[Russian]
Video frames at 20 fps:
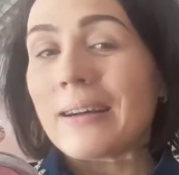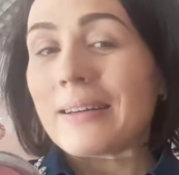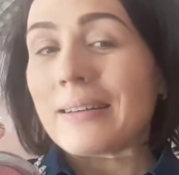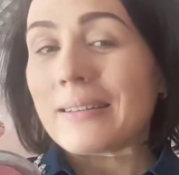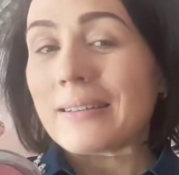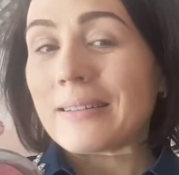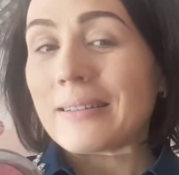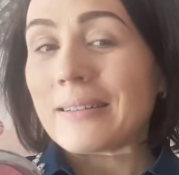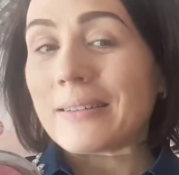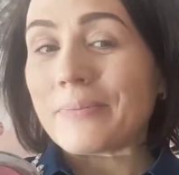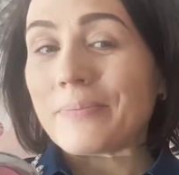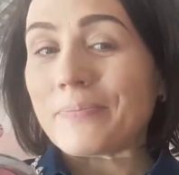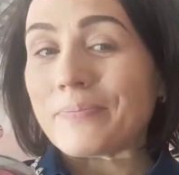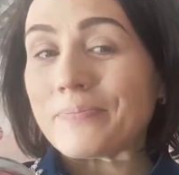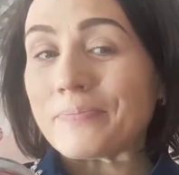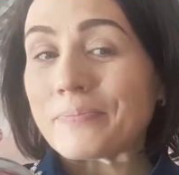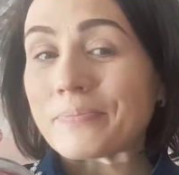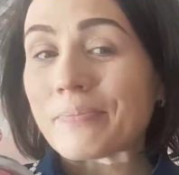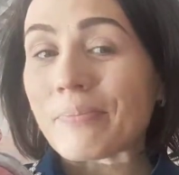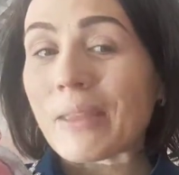
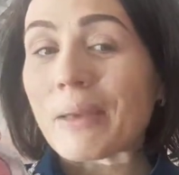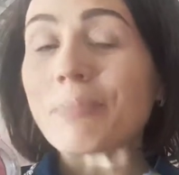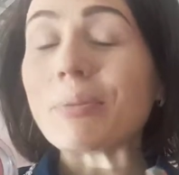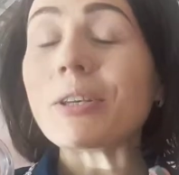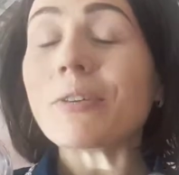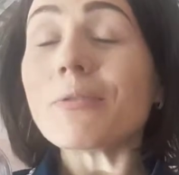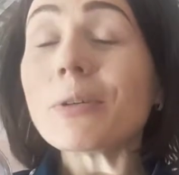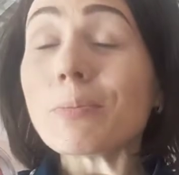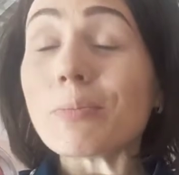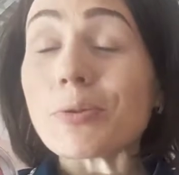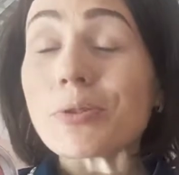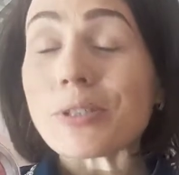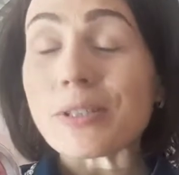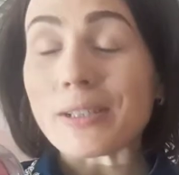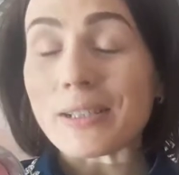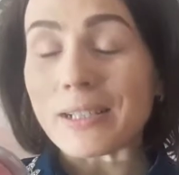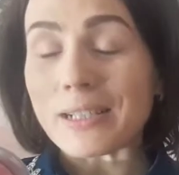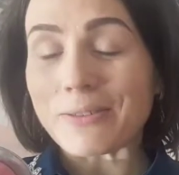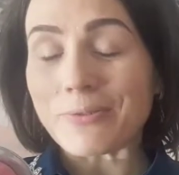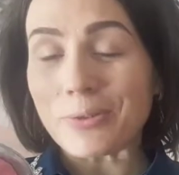А,
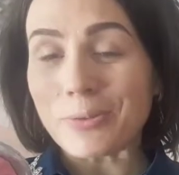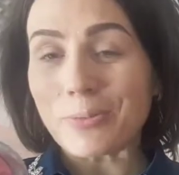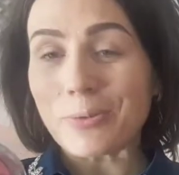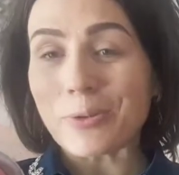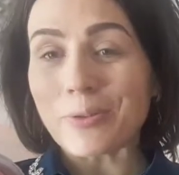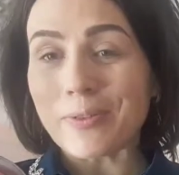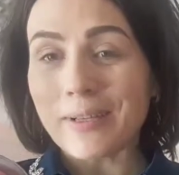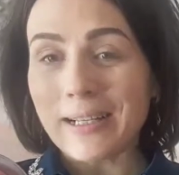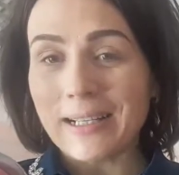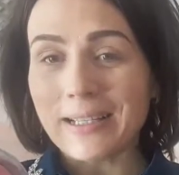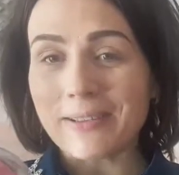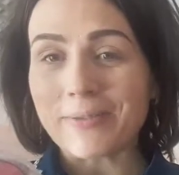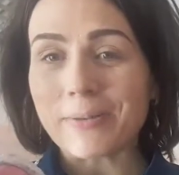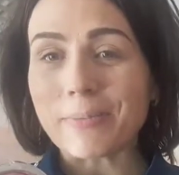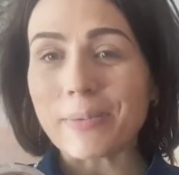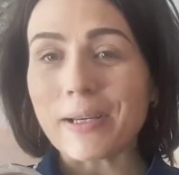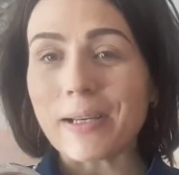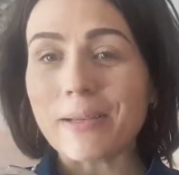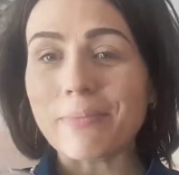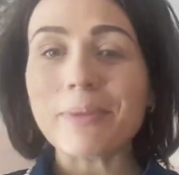Перевыпустила их вот буквально в
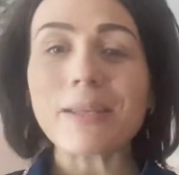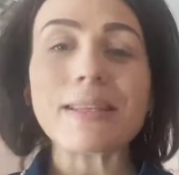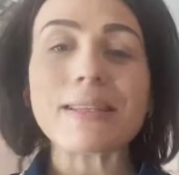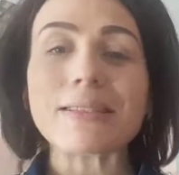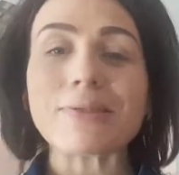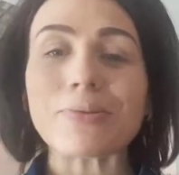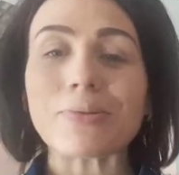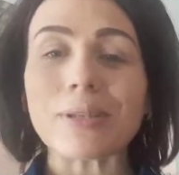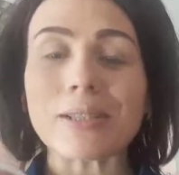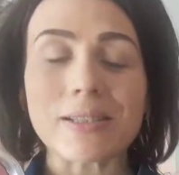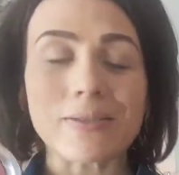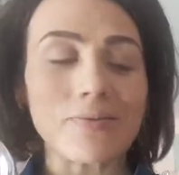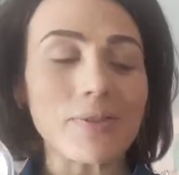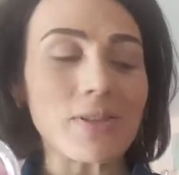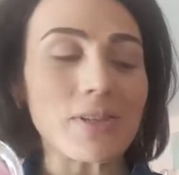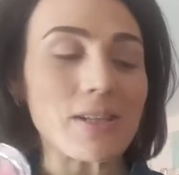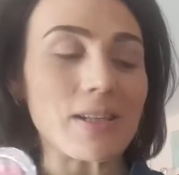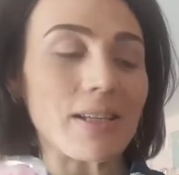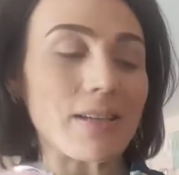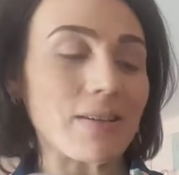апреле месяце. У нас
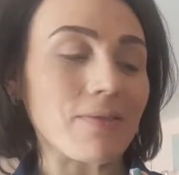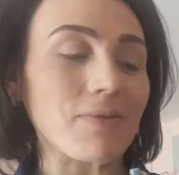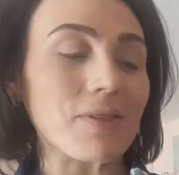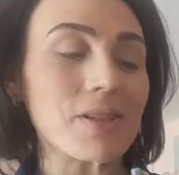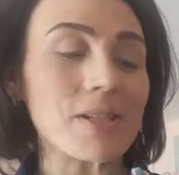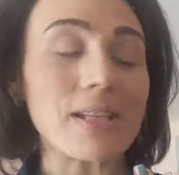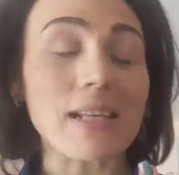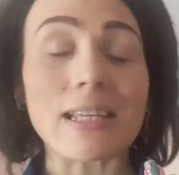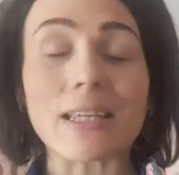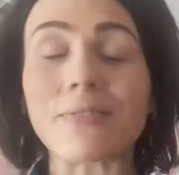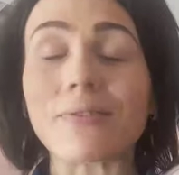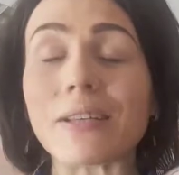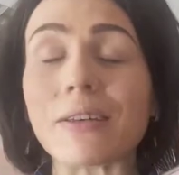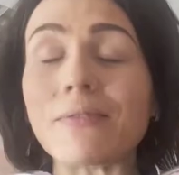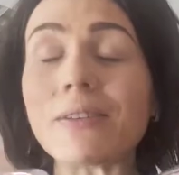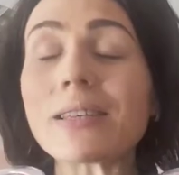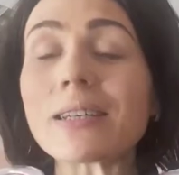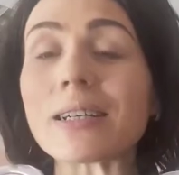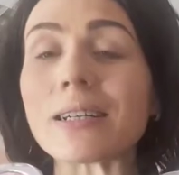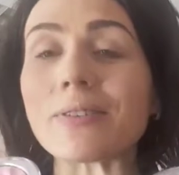вышли, вышли они в
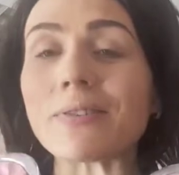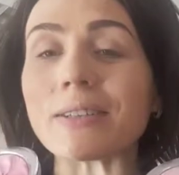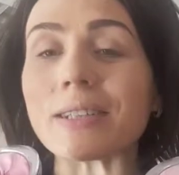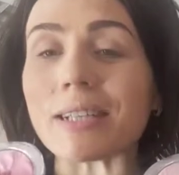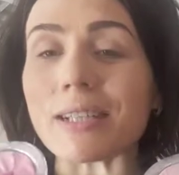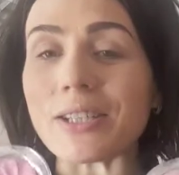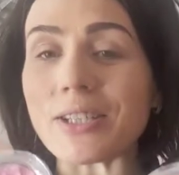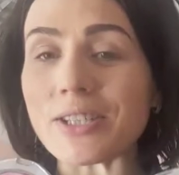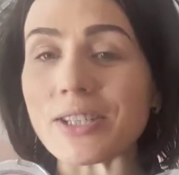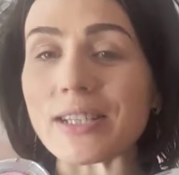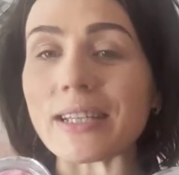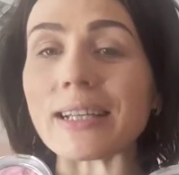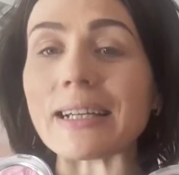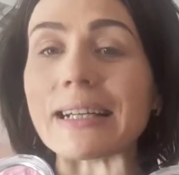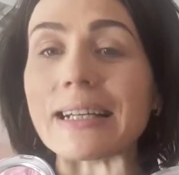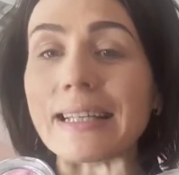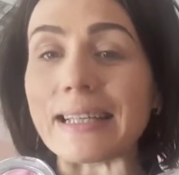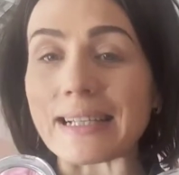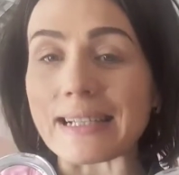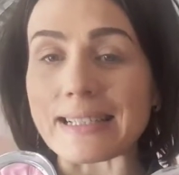новинках в ограниченной
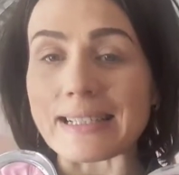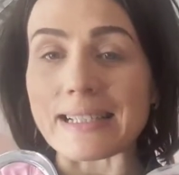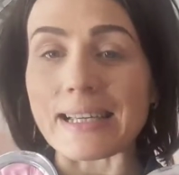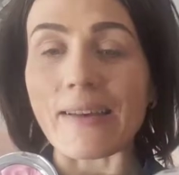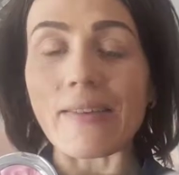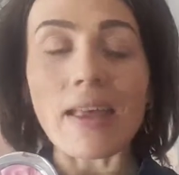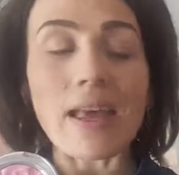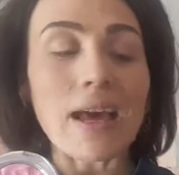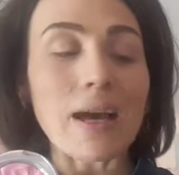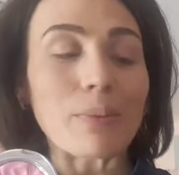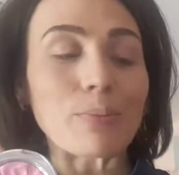коллекции.